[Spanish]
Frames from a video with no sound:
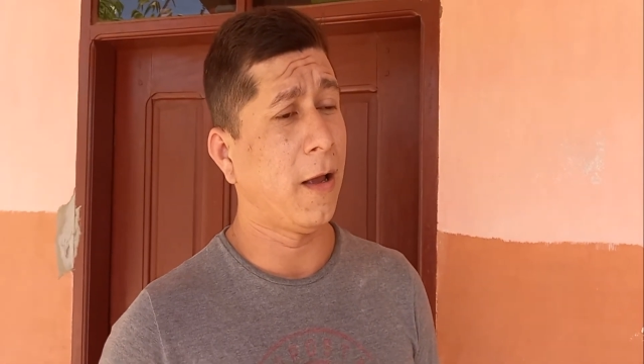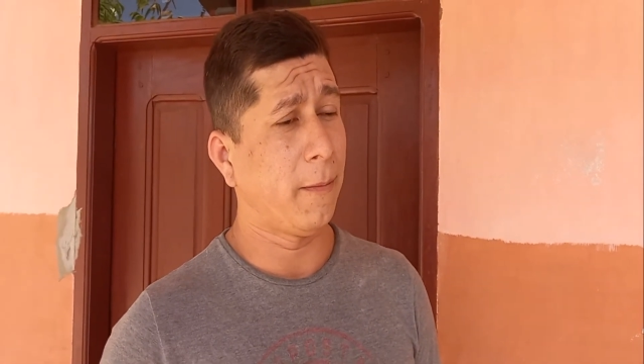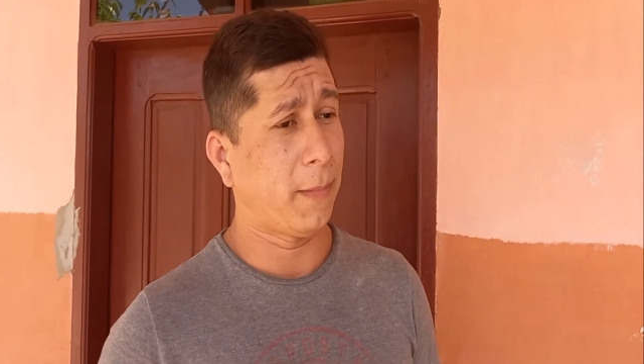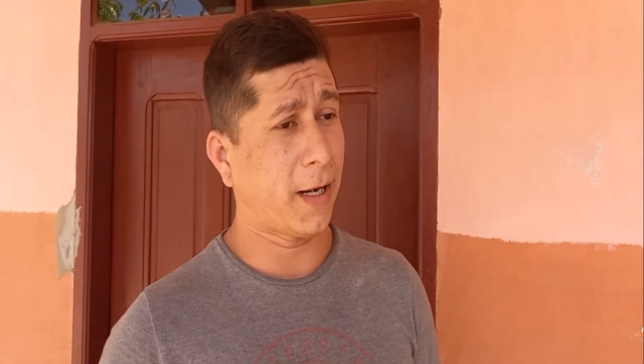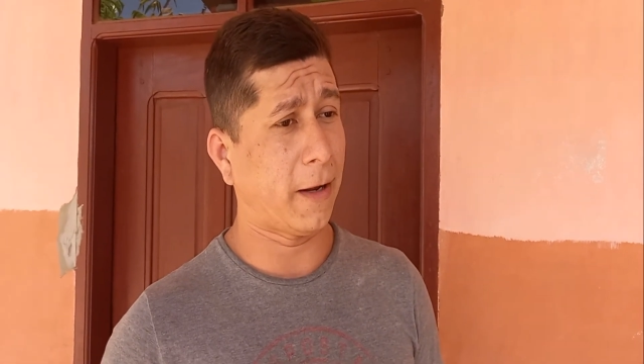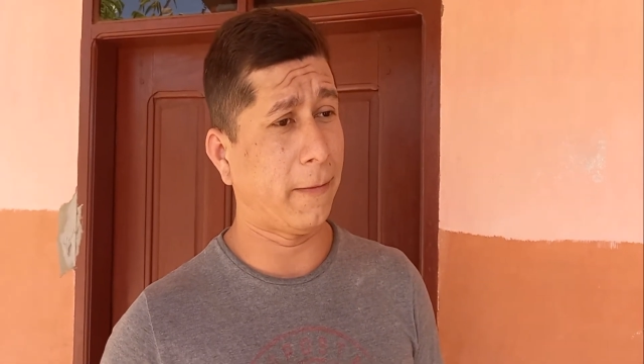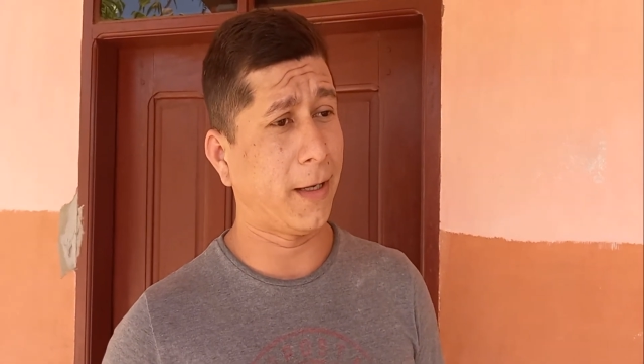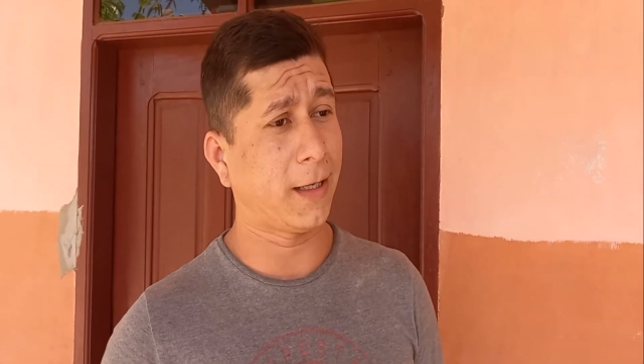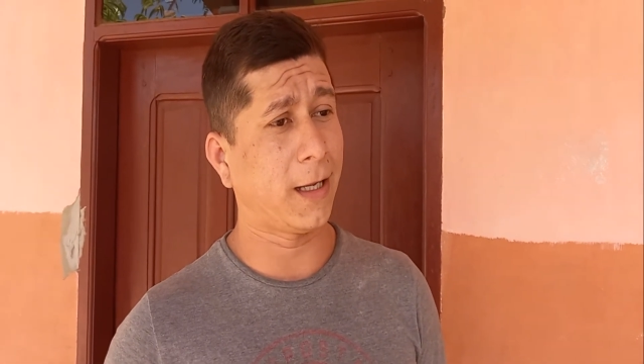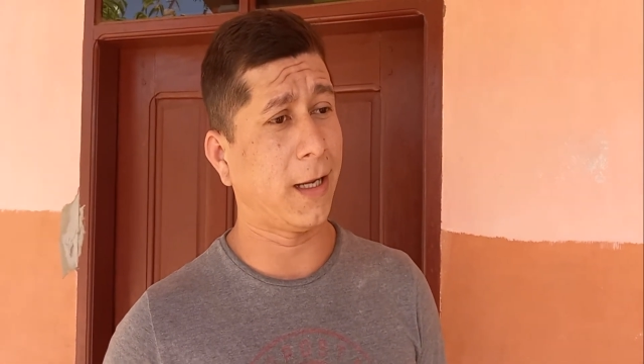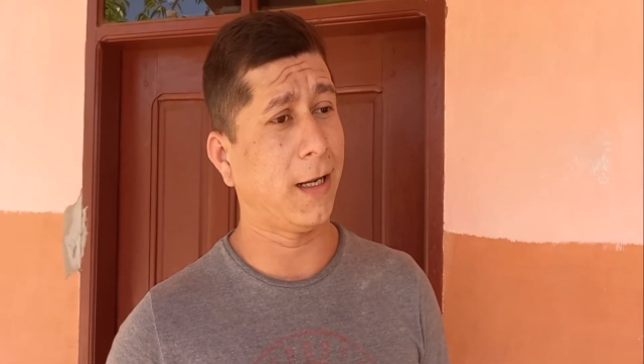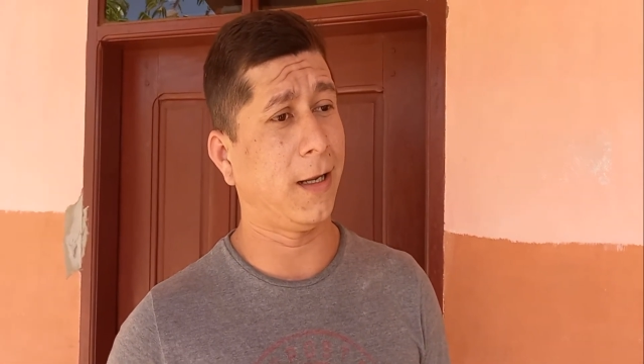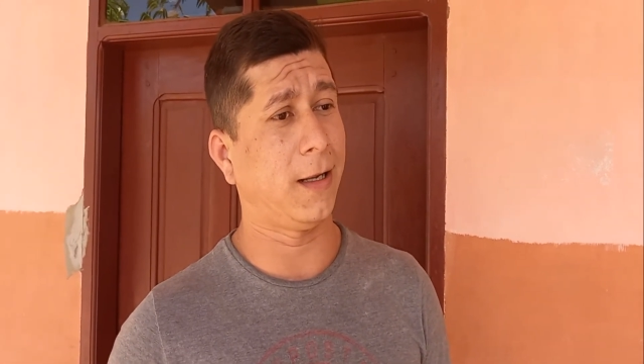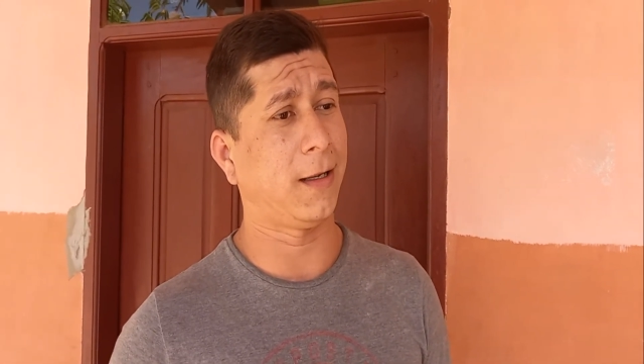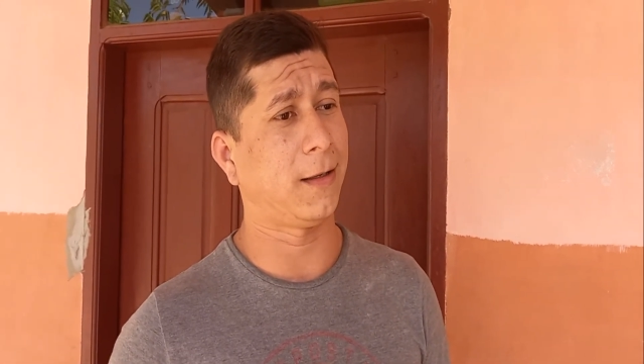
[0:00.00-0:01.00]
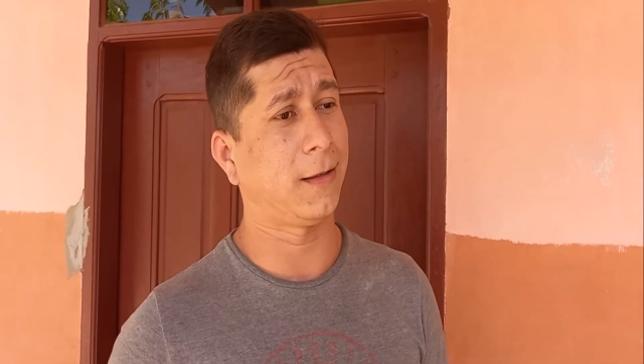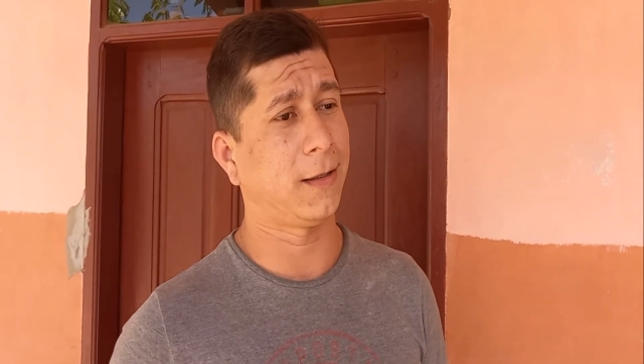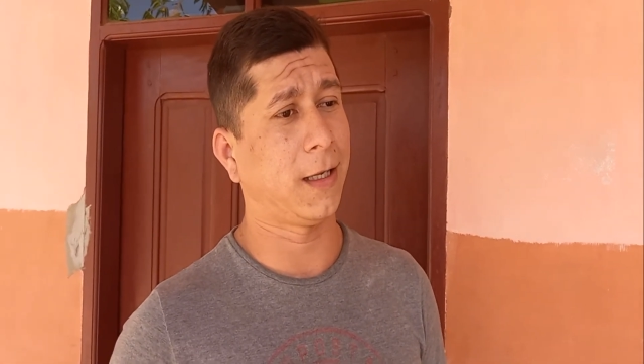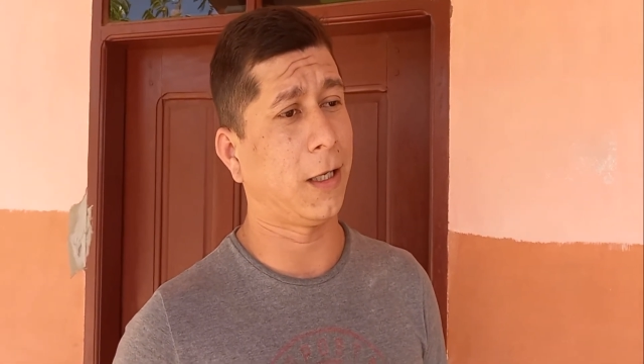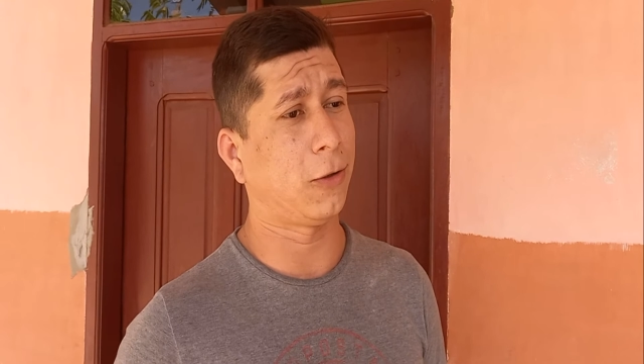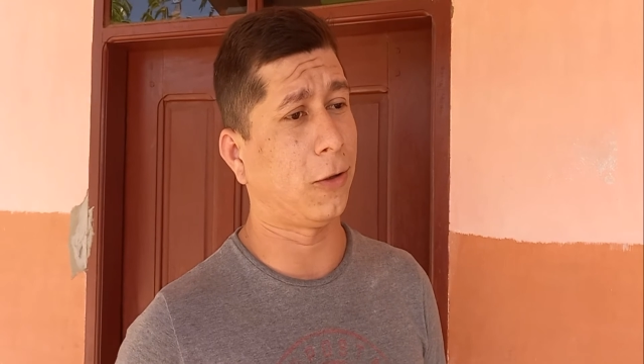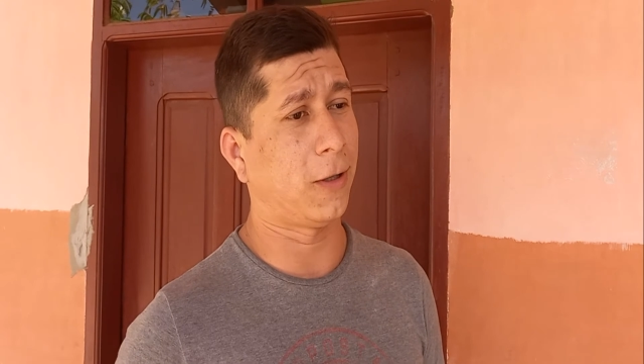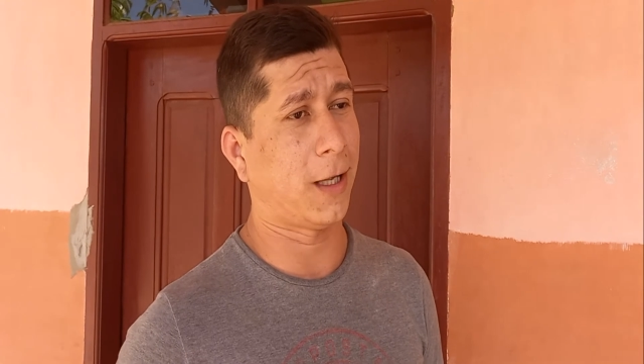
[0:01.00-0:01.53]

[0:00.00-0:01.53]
para ver qué, nos da.